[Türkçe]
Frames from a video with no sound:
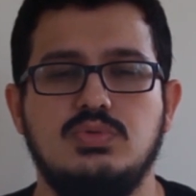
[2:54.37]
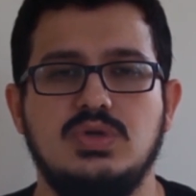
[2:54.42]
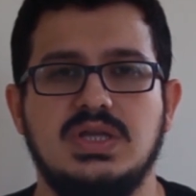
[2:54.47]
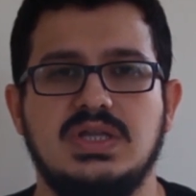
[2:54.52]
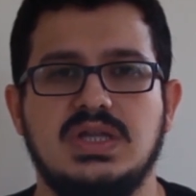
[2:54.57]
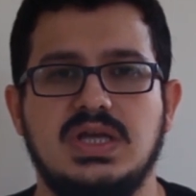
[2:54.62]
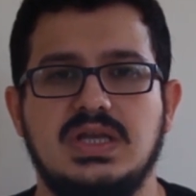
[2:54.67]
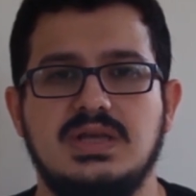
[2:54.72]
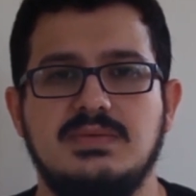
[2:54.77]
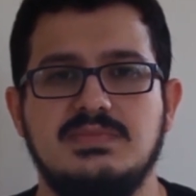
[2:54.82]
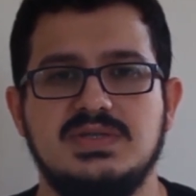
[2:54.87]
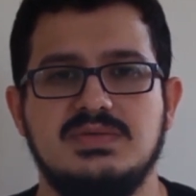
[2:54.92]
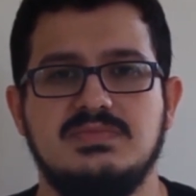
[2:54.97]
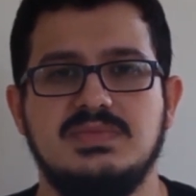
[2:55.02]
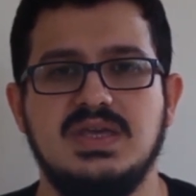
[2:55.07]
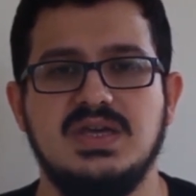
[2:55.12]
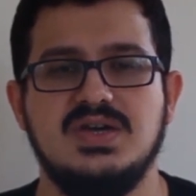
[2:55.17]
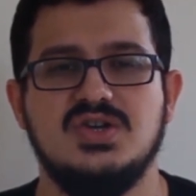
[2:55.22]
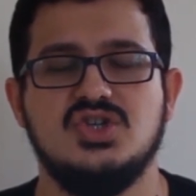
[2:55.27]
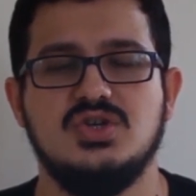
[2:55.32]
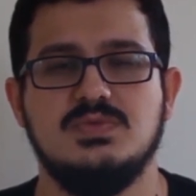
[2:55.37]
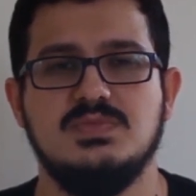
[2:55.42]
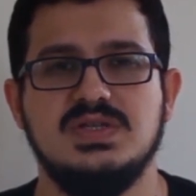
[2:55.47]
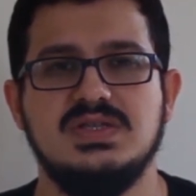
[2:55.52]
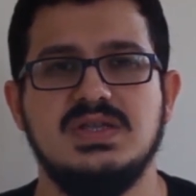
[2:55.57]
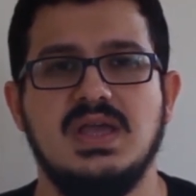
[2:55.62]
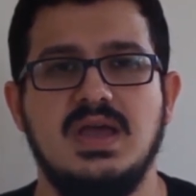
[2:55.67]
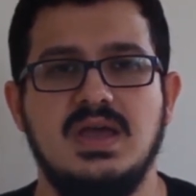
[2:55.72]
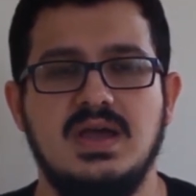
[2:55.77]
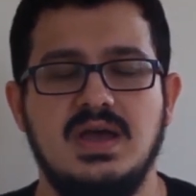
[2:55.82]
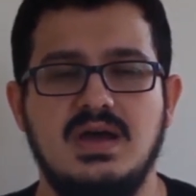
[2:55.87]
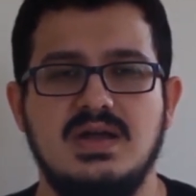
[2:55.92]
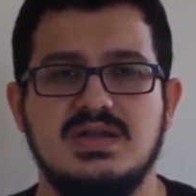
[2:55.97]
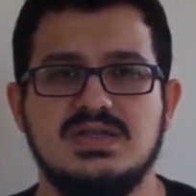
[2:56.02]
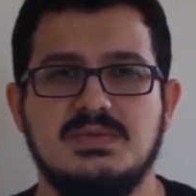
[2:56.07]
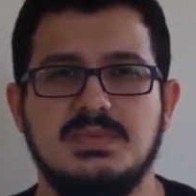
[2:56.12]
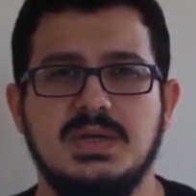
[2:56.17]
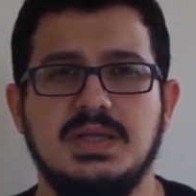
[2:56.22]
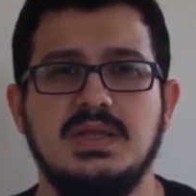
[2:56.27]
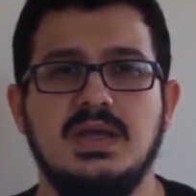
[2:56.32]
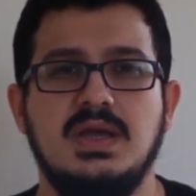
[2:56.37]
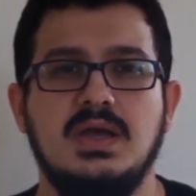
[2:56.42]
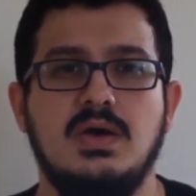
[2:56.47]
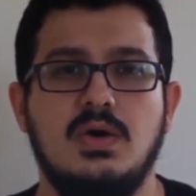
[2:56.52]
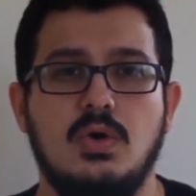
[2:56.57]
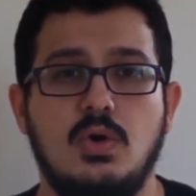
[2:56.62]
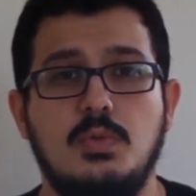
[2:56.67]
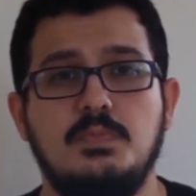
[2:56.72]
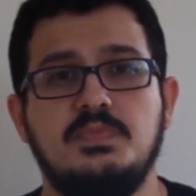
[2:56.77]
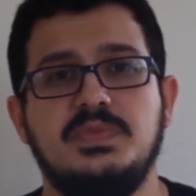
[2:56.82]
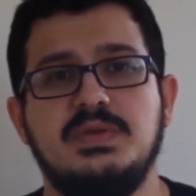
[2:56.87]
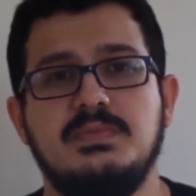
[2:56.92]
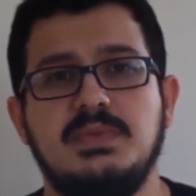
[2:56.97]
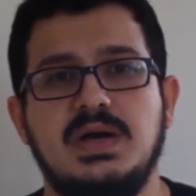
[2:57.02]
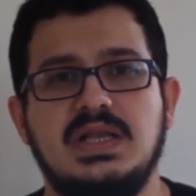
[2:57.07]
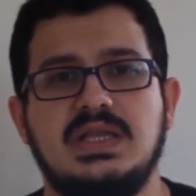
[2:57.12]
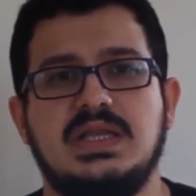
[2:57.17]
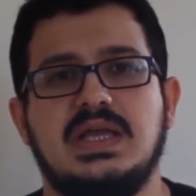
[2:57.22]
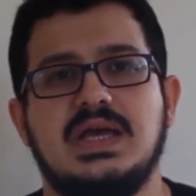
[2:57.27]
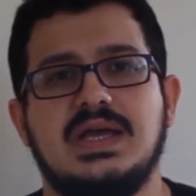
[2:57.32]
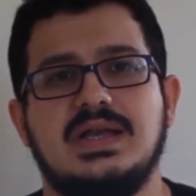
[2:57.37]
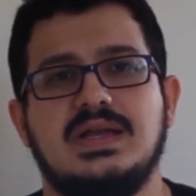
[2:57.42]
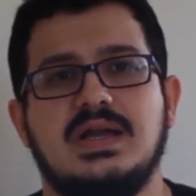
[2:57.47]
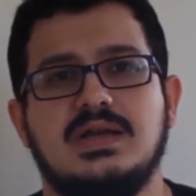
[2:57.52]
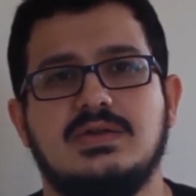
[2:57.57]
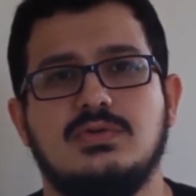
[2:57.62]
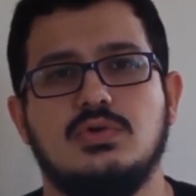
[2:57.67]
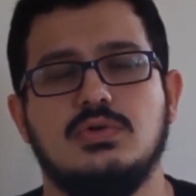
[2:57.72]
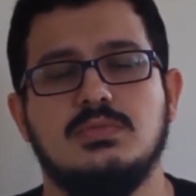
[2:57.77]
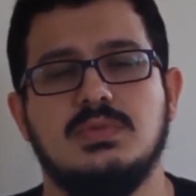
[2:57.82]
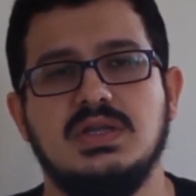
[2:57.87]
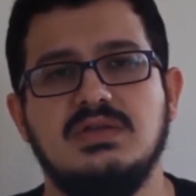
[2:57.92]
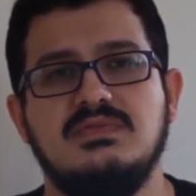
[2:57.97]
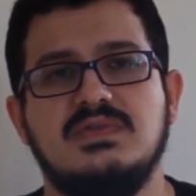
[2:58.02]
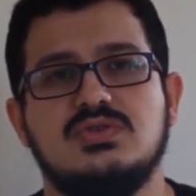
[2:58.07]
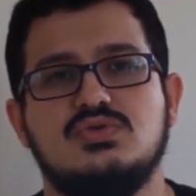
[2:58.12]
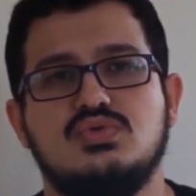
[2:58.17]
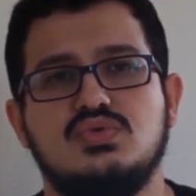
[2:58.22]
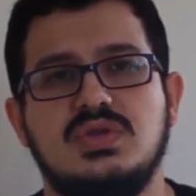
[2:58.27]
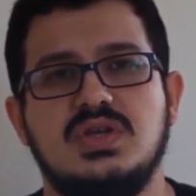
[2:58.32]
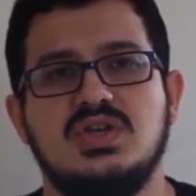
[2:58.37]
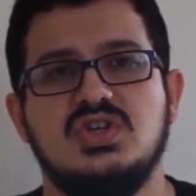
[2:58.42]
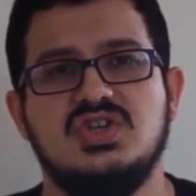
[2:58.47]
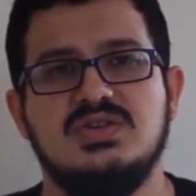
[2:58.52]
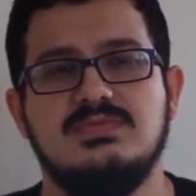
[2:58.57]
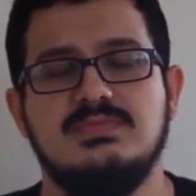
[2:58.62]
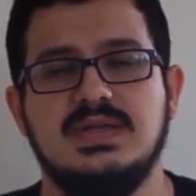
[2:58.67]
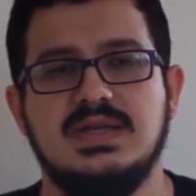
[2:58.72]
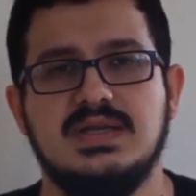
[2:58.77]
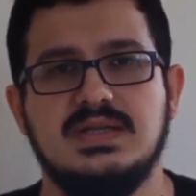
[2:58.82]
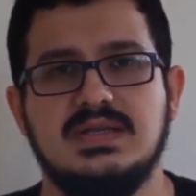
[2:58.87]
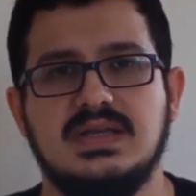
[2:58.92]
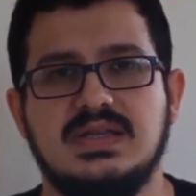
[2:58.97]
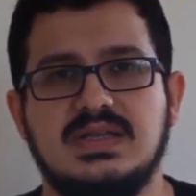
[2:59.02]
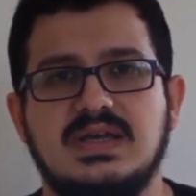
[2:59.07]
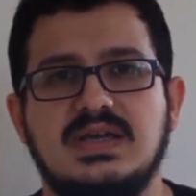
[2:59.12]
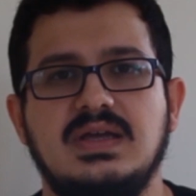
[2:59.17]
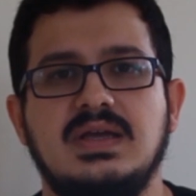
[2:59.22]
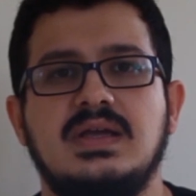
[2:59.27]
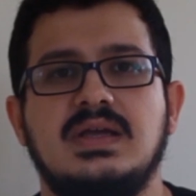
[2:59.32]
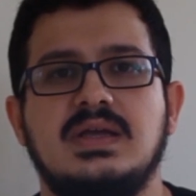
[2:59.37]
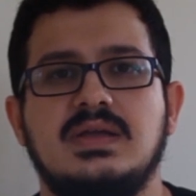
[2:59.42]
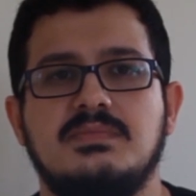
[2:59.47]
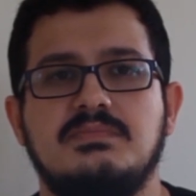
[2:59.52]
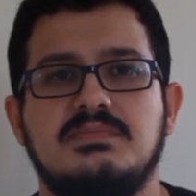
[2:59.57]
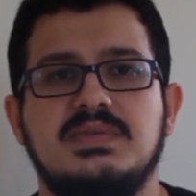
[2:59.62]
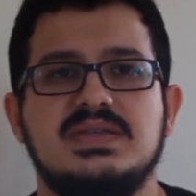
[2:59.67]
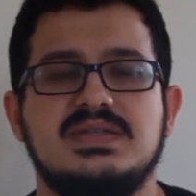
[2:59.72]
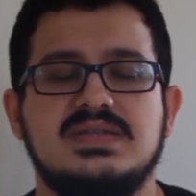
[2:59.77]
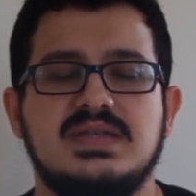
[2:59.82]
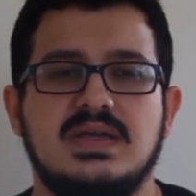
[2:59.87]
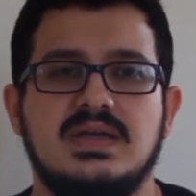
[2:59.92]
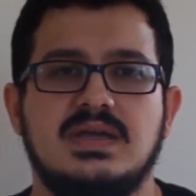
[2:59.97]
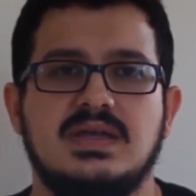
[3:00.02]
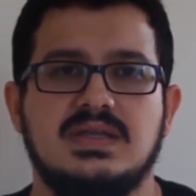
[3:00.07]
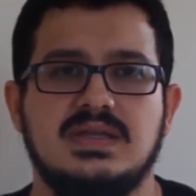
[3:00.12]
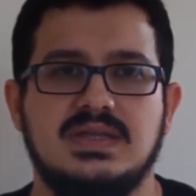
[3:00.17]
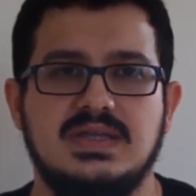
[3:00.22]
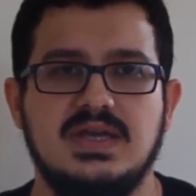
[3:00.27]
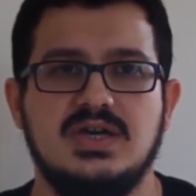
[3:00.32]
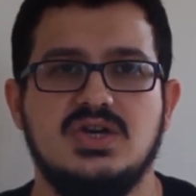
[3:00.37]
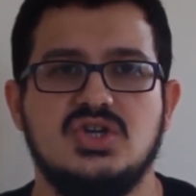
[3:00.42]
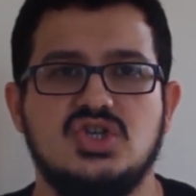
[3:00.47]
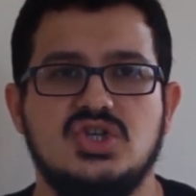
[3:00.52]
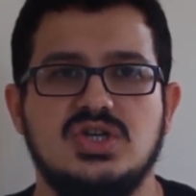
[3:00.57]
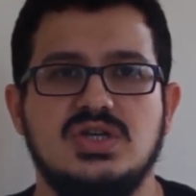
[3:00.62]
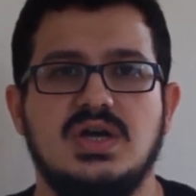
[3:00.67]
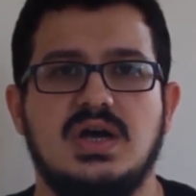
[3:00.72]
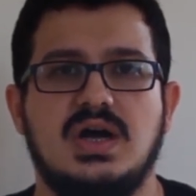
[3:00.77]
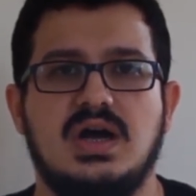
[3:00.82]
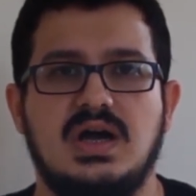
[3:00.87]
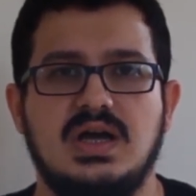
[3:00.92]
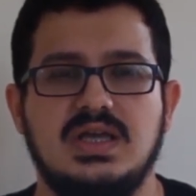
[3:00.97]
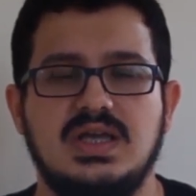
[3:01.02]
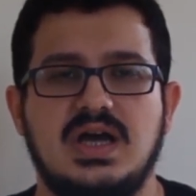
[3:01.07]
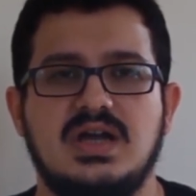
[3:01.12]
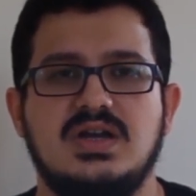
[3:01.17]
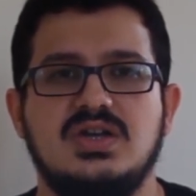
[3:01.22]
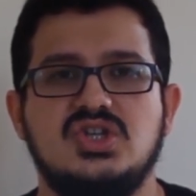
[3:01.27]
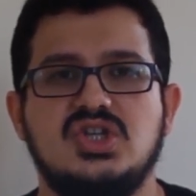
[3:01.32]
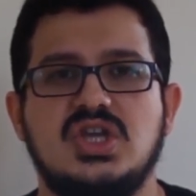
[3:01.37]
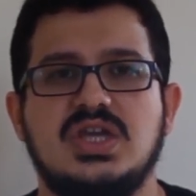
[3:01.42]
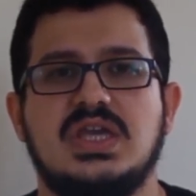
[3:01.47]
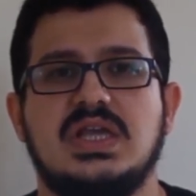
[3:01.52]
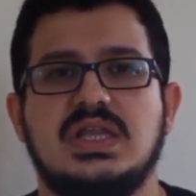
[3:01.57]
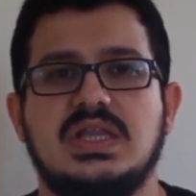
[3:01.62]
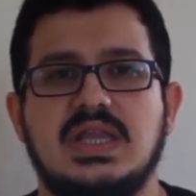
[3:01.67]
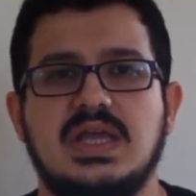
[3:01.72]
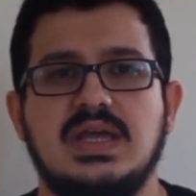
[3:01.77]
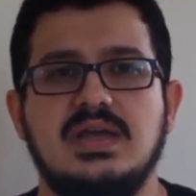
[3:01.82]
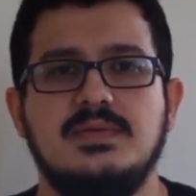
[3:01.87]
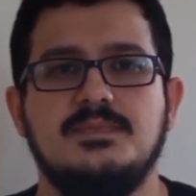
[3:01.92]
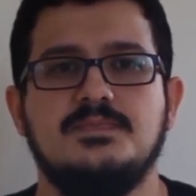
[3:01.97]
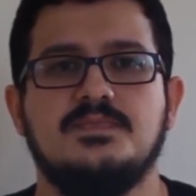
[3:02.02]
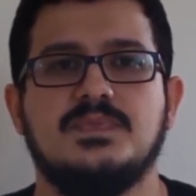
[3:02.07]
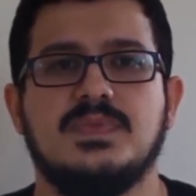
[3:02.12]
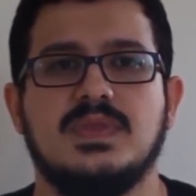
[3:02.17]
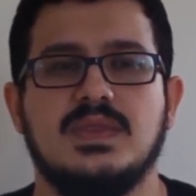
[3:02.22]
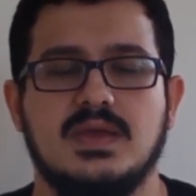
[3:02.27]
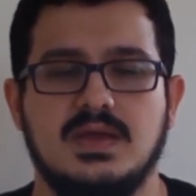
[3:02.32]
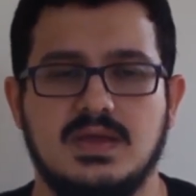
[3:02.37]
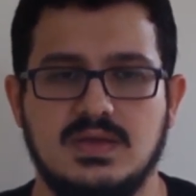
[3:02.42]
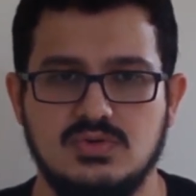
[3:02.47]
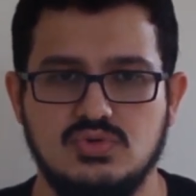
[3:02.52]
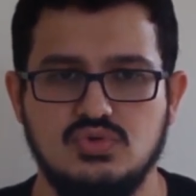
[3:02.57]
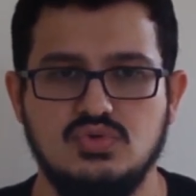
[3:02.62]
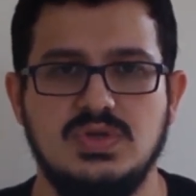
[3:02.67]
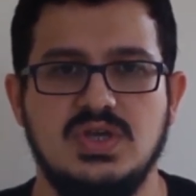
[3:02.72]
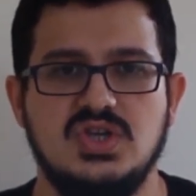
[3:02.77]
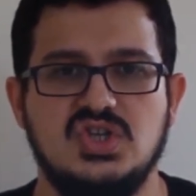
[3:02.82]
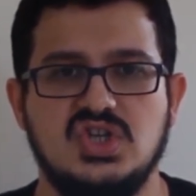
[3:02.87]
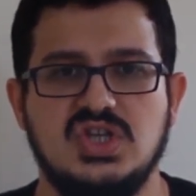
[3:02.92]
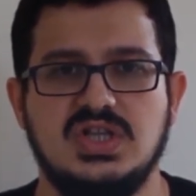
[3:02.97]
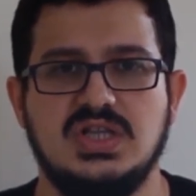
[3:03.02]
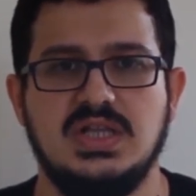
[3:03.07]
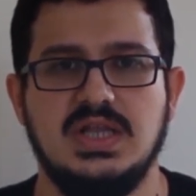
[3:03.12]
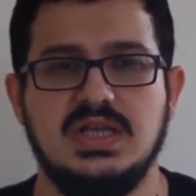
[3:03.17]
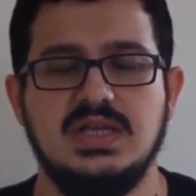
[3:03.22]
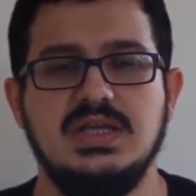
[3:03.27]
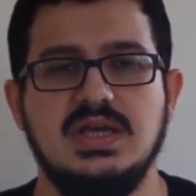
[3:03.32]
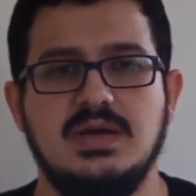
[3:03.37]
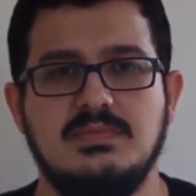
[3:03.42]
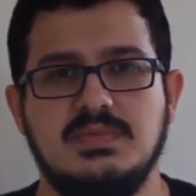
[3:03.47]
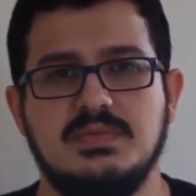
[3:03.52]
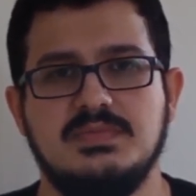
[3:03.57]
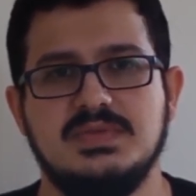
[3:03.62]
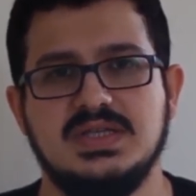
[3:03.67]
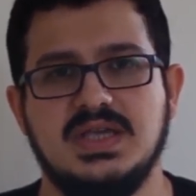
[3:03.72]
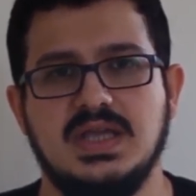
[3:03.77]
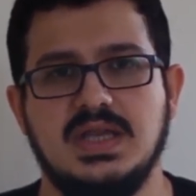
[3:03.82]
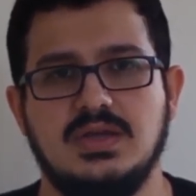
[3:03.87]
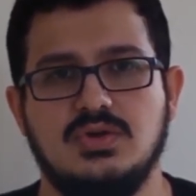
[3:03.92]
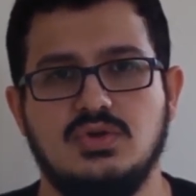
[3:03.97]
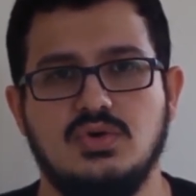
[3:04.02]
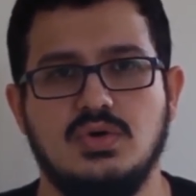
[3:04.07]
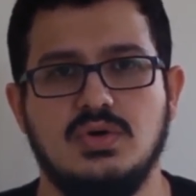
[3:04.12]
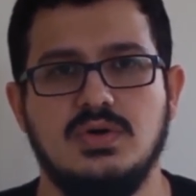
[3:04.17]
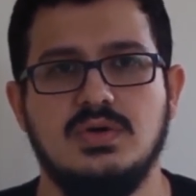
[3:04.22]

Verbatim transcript: Bu nedenle bizim GH'ımız her zaman optimal değerlerde olmalı ve su değişimlerinde de biz GH'ı ayarlı şekilde su değişikliklerini yapmamız gerekiyor.